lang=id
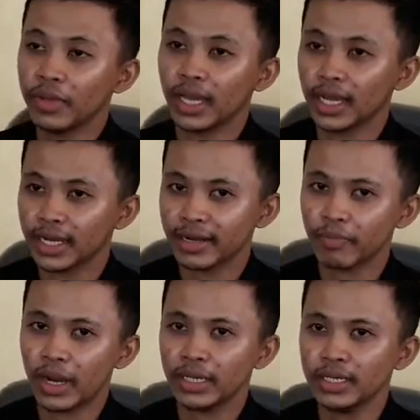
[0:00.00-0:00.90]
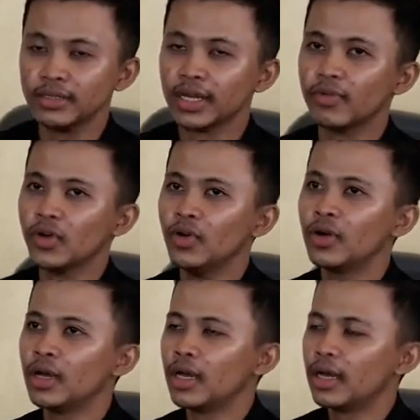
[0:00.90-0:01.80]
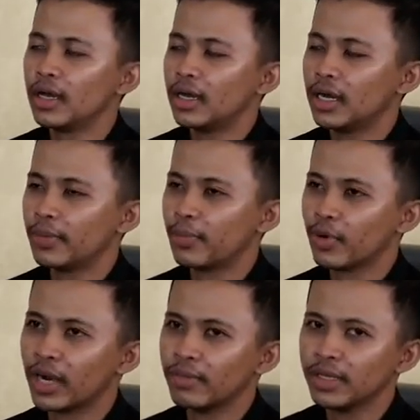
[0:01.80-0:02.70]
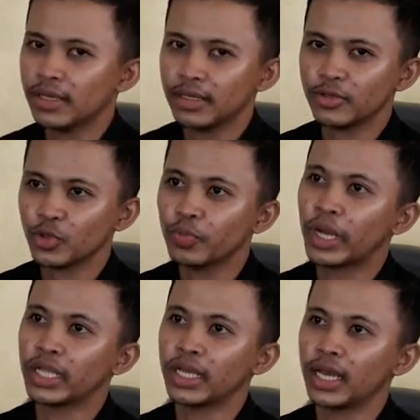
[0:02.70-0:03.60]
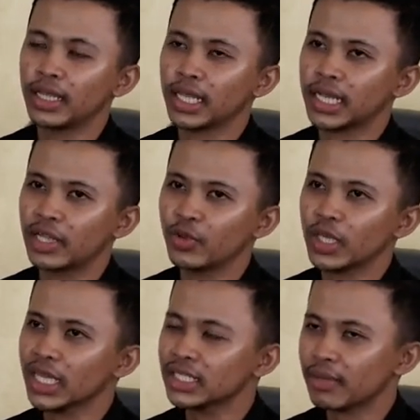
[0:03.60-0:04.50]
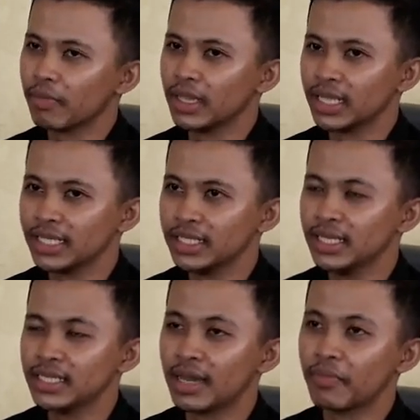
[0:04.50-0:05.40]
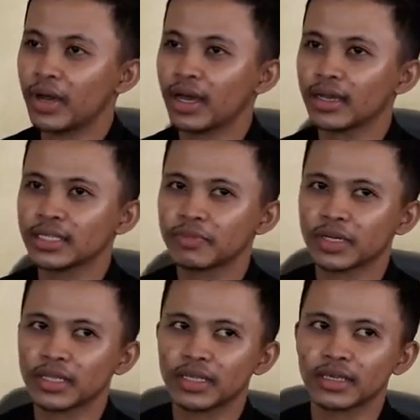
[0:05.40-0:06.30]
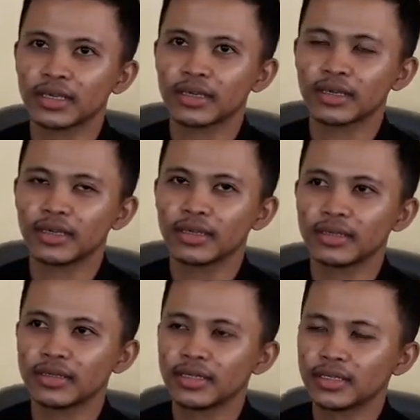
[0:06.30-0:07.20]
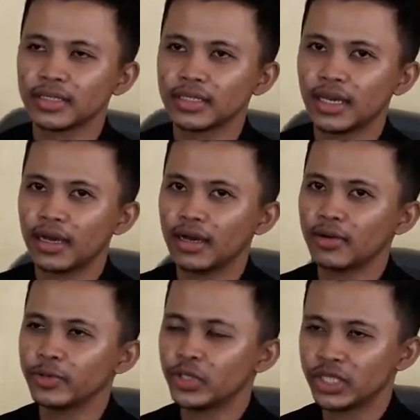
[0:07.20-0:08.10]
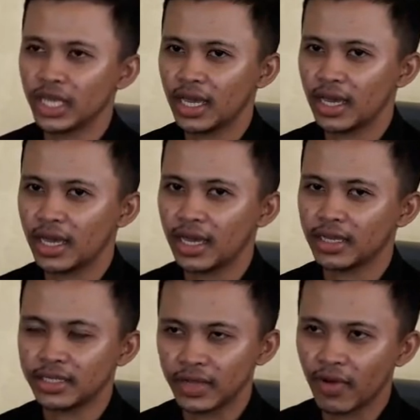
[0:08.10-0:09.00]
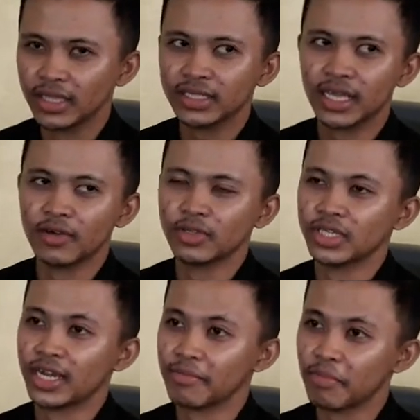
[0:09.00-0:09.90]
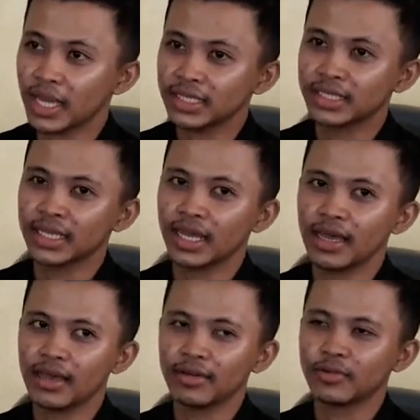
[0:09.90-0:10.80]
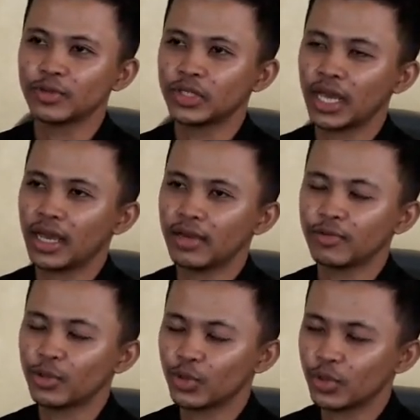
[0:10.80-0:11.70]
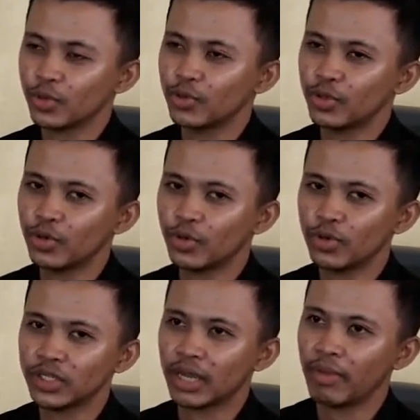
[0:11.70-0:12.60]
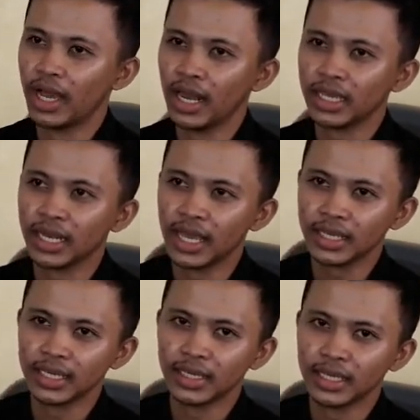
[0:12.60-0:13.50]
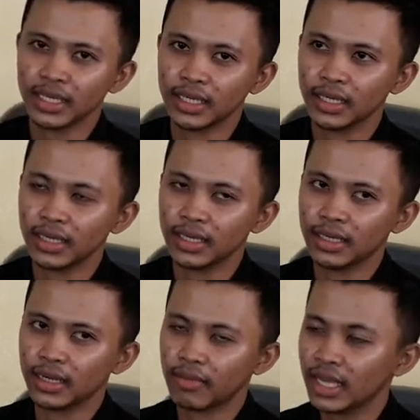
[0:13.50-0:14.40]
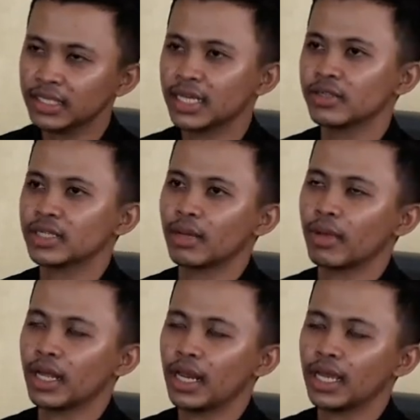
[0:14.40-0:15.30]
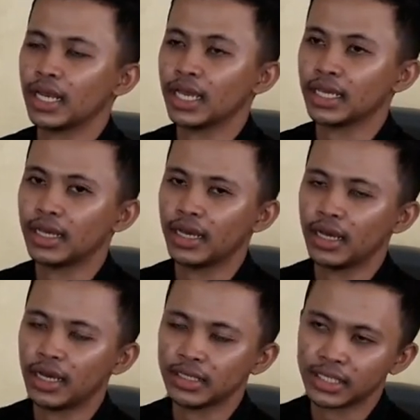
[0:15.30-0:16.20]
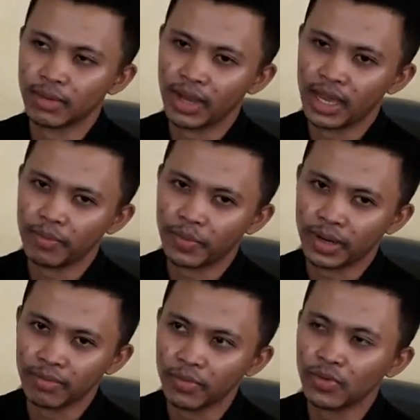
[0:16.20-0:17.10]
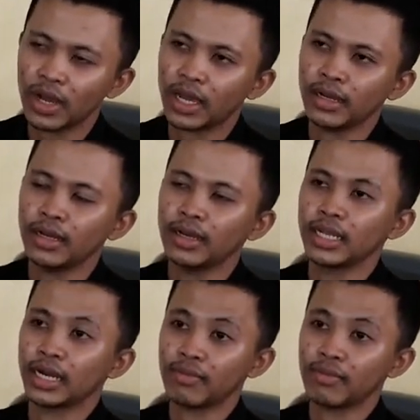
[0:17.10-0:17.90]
ya. Kedepannya insya Allah uh, programnya cukup banyak. Tergantung kita segmentasinya siapa. Seperti uh, usia dewasa, usia remaja, usia untuk untuk jamaah laki-laki, remaja, jamaah laki-laki, uh, jamaah perempuan yang